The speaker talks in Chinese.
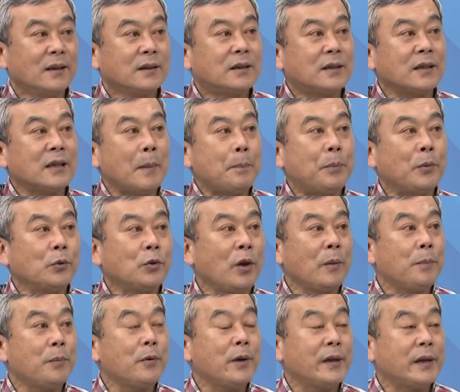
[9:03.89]
这些部队
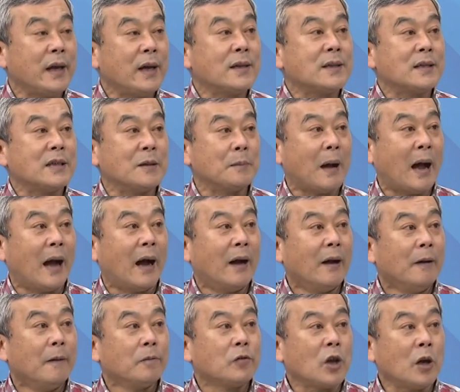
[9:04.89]
会停止嘛，
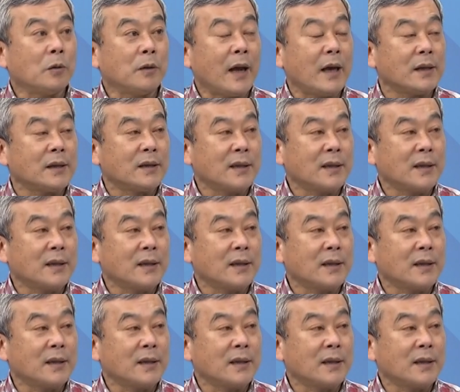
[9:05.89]
对不对？